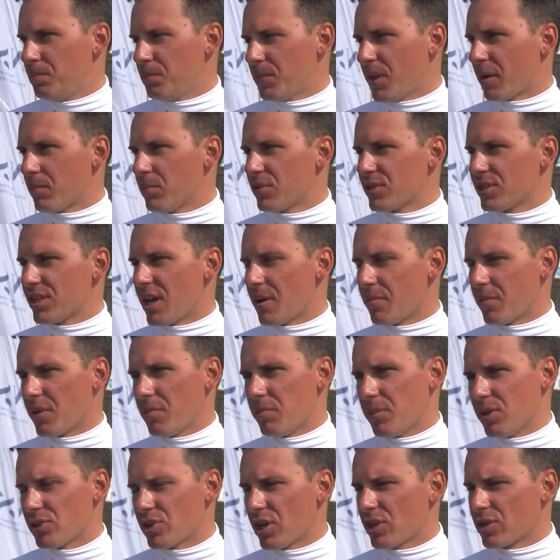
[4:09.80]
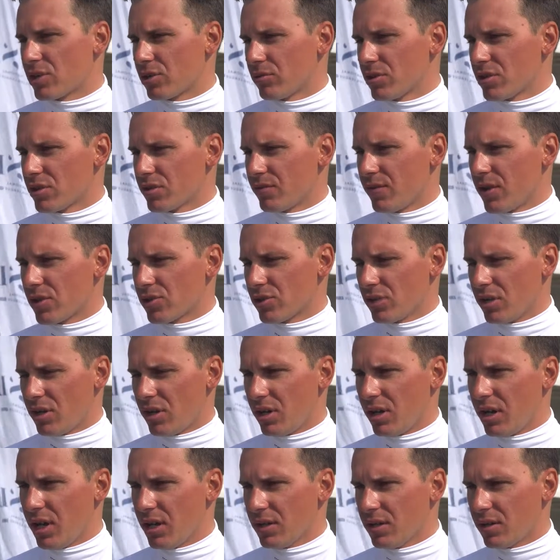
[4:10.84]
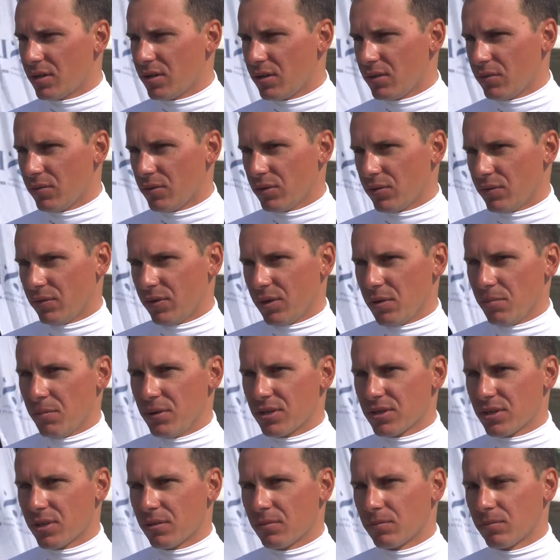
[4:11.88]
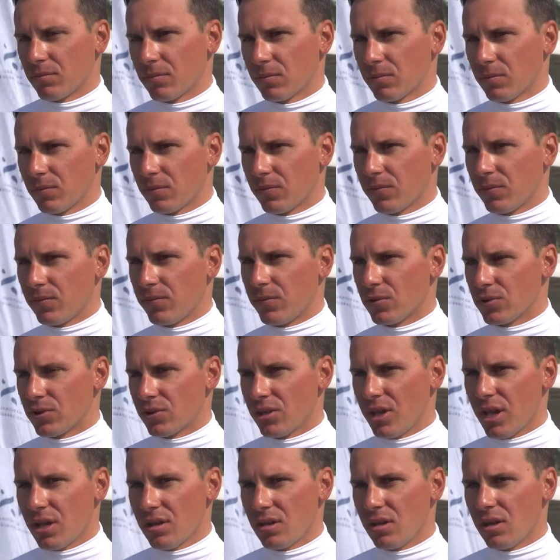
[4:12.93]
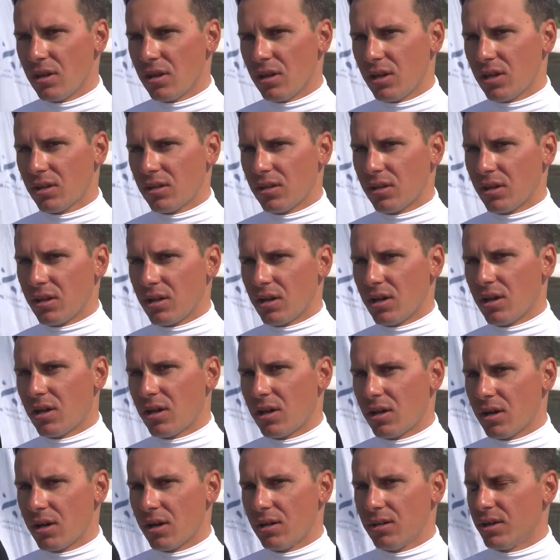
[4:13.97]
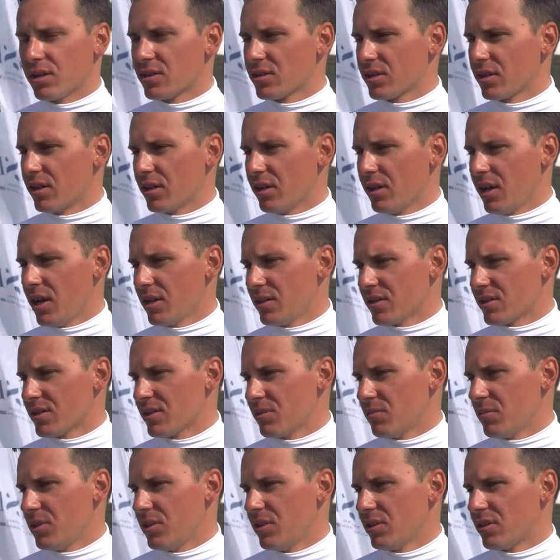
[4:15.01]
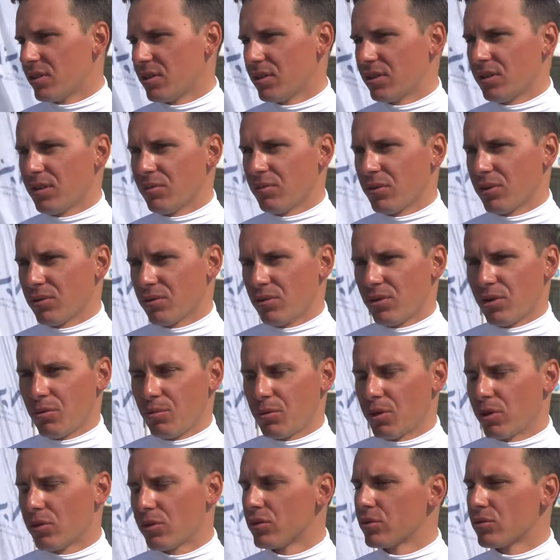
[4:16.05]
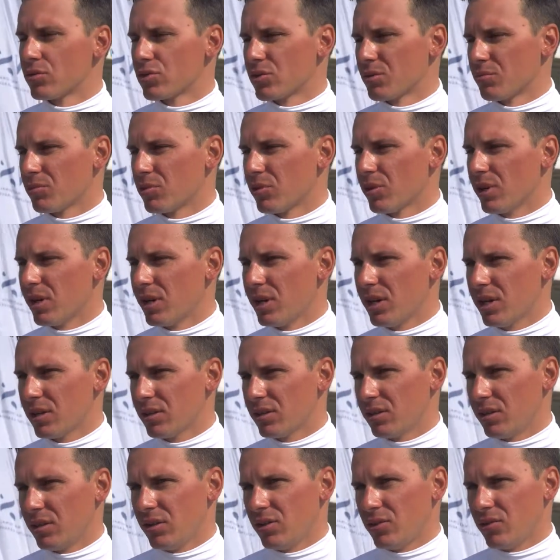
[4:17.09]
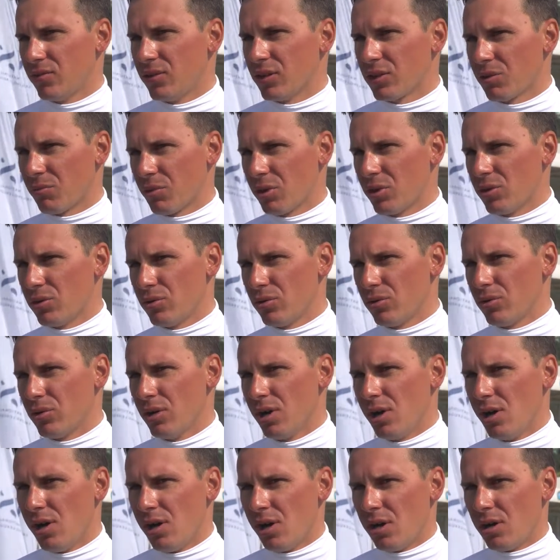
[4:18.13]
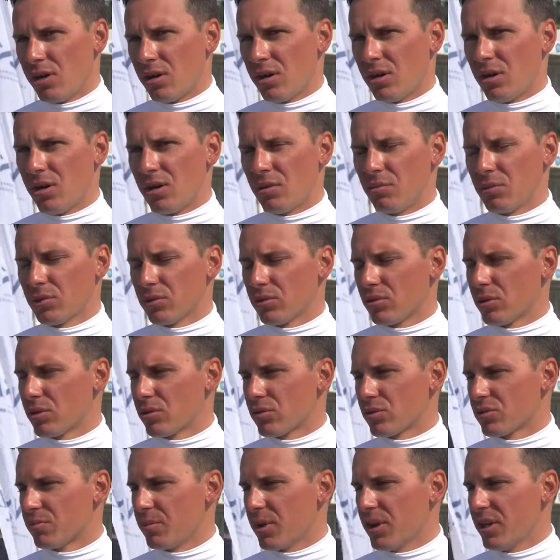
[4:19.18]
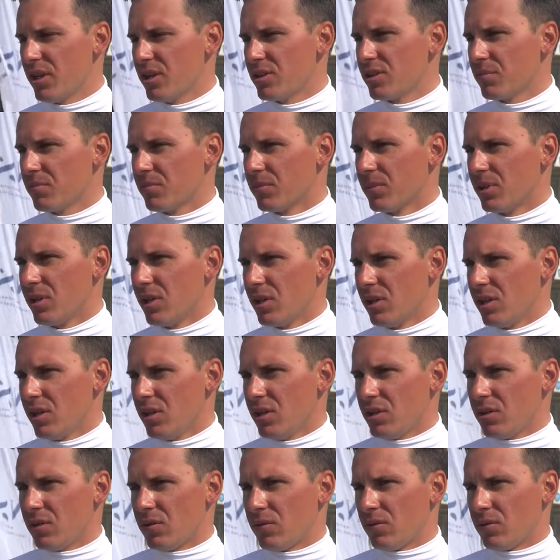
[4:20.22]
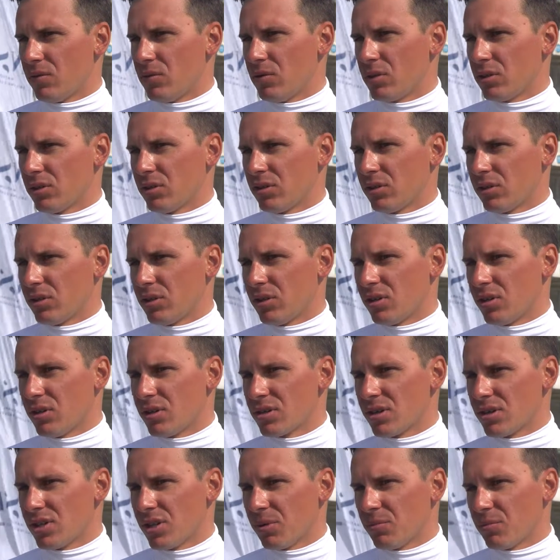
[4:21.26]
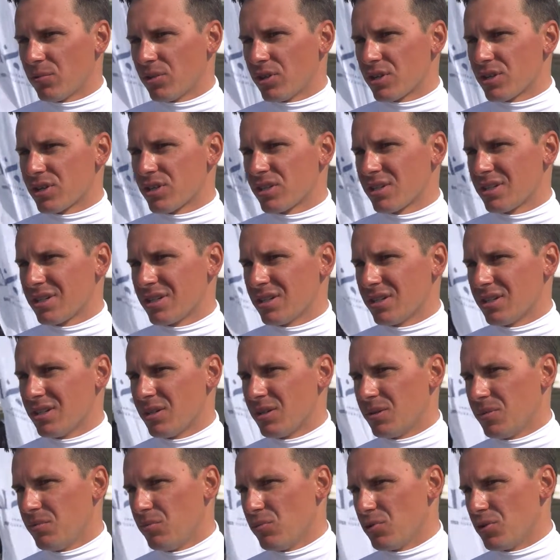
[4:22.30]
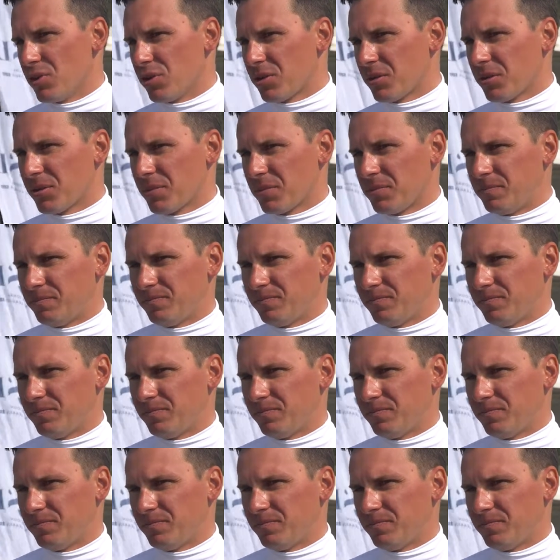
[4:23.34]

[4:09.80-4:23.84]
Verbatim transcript: Как бы самая ближайшая у нас важная регата вот в Олимпийском этом 49 это Ерская регата знаменитая, там, которая проходит уже много лет, и в этом году э, мы туда тоже поедем. Вот. Э, затем у нас э, будет